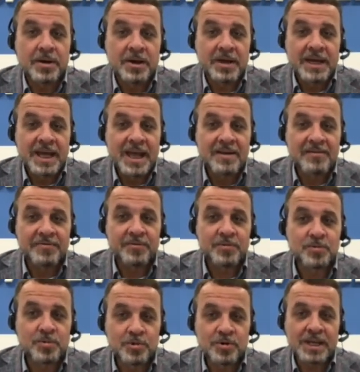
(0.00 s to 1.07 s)
è il
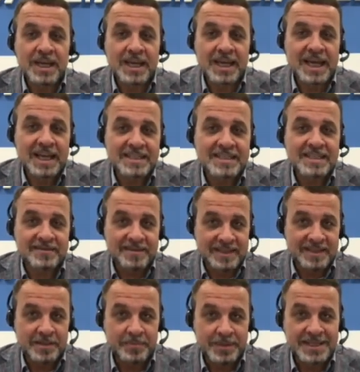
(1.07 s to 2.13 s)
futuro che incalza e diventa
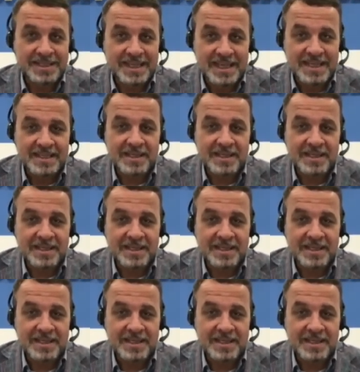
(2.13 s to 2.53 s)
presente.